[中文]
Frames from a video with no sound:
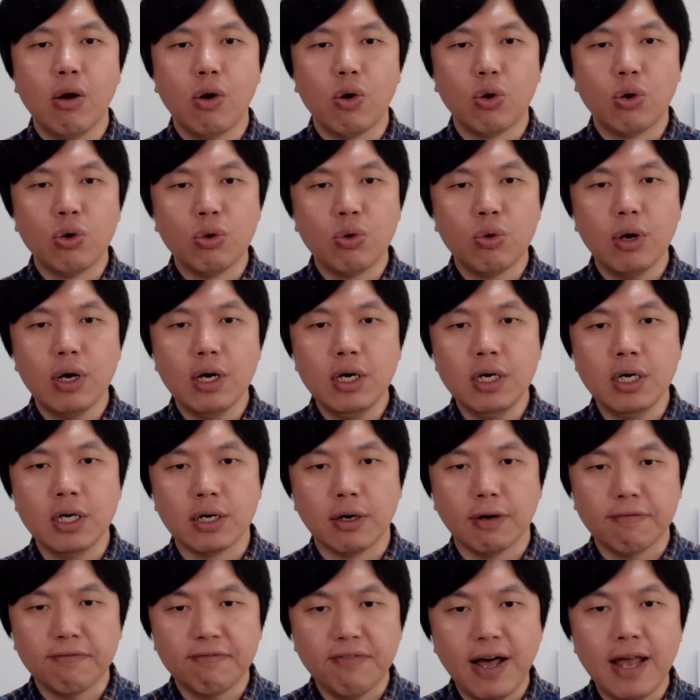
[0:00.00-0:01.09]
如果
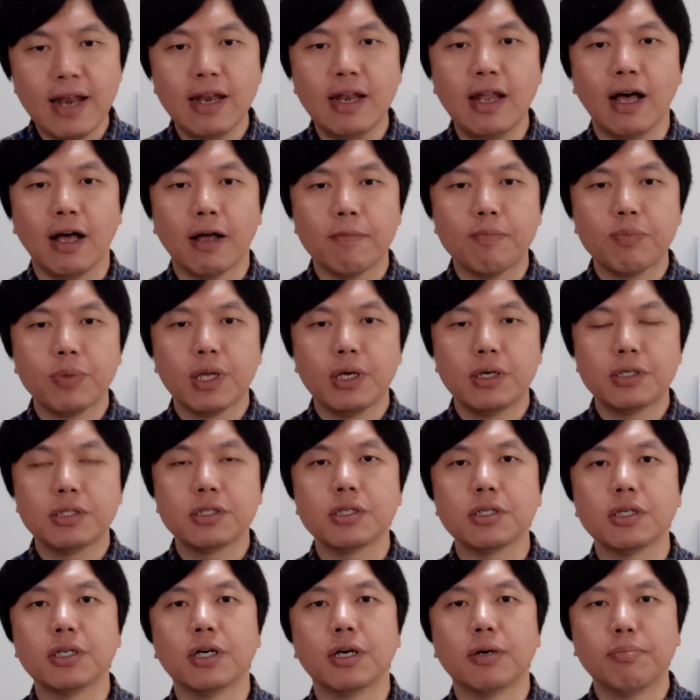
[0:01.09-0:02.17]
惹翻了，
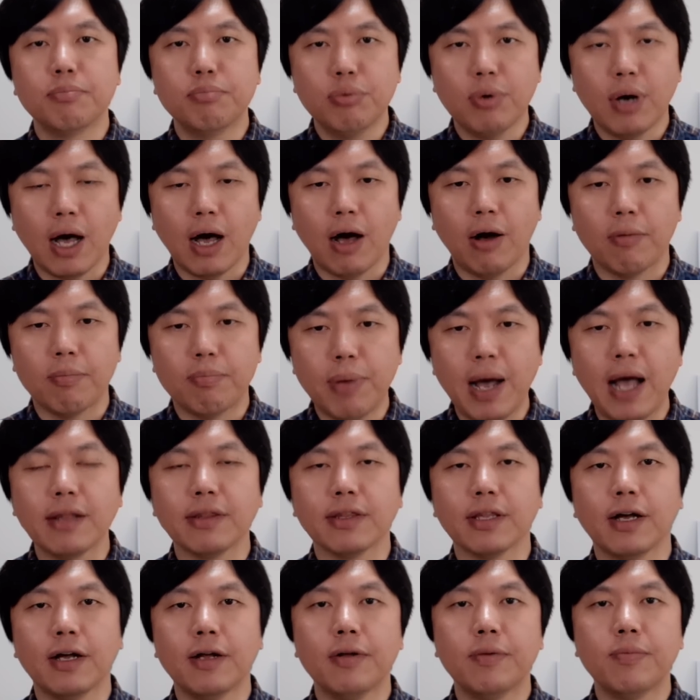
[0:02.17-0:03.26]
是不好办
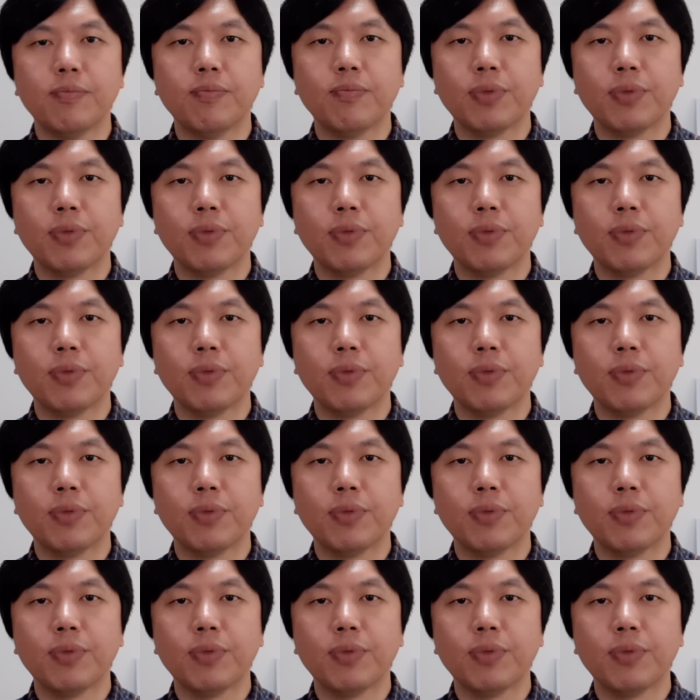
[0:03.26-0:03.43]
的。